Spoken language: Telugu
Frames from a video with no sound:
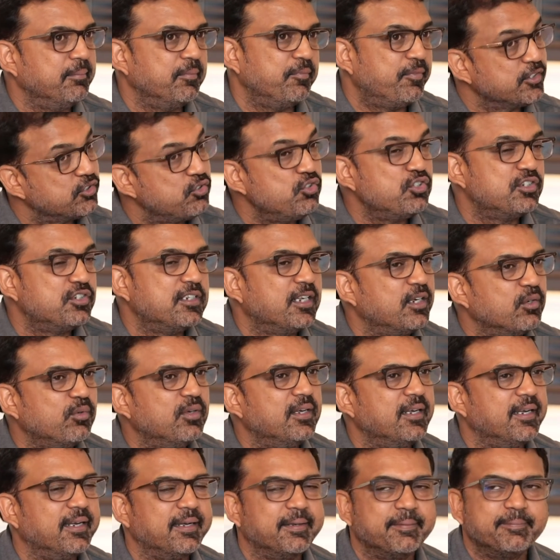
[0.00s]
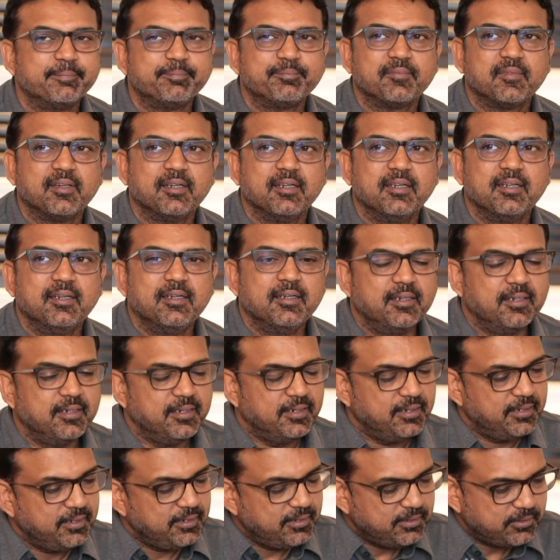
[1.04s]
ఫస్ట్ నుంచి అనుకున్నాను నేను
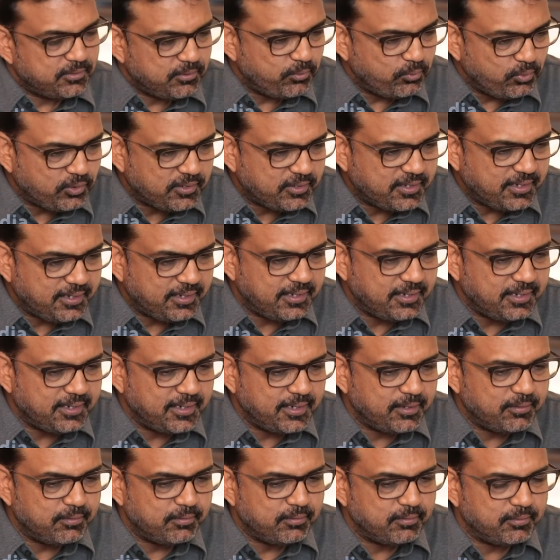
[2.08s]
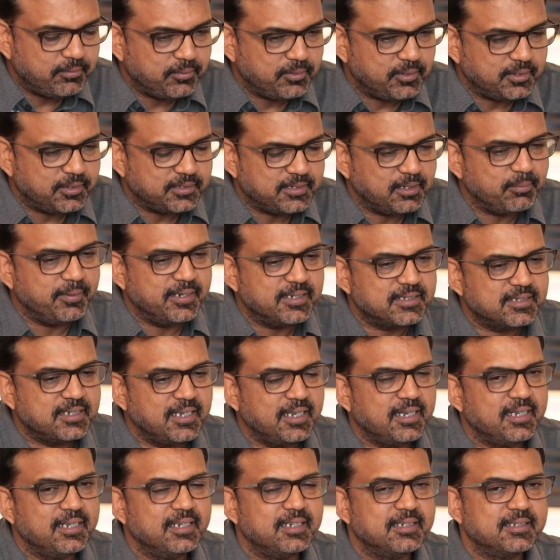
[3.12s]
సో ఊరికే నేను చిన్న మహేష్
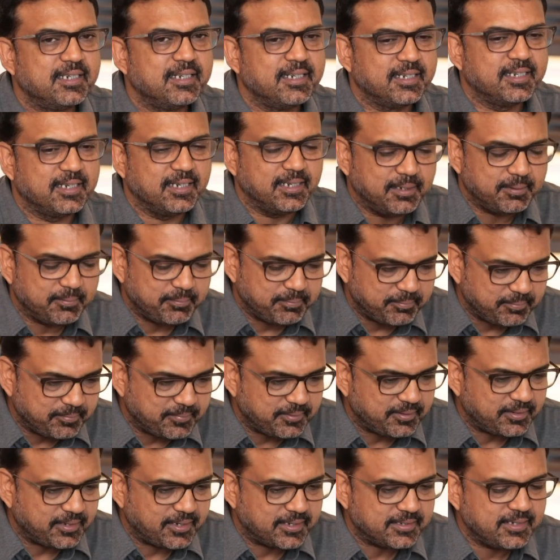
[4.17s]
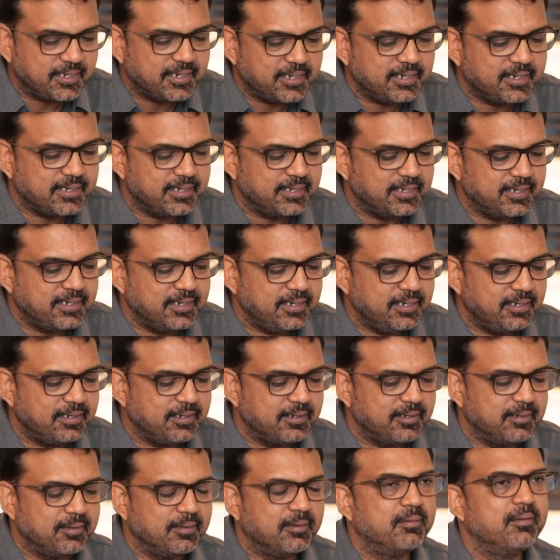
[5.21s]
గారిని సార్ ఇట్లా ఆచార్యకి అంటే
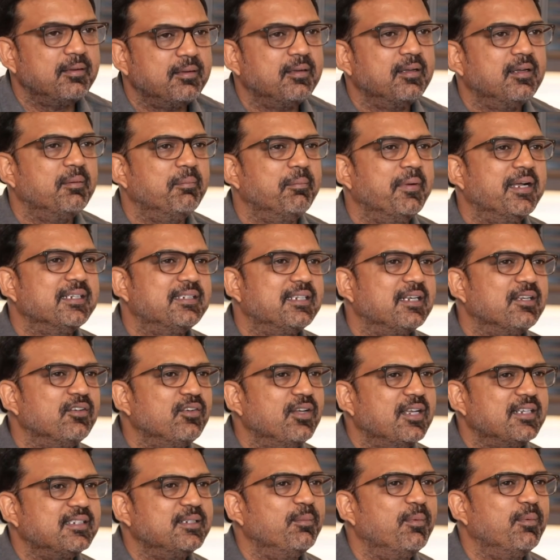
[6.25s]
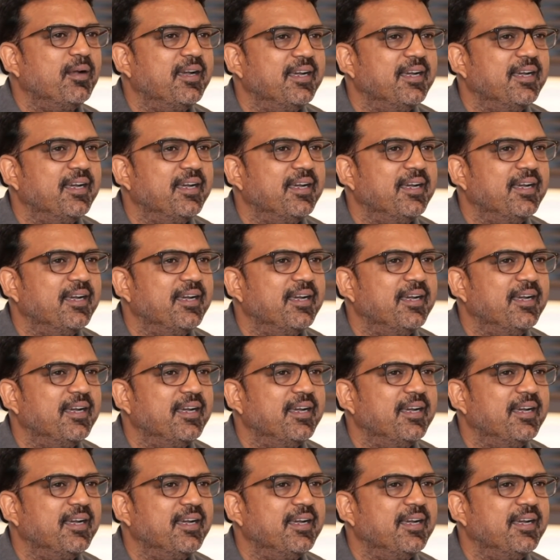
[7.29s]
మా చిరంజీవి గారి సినిమా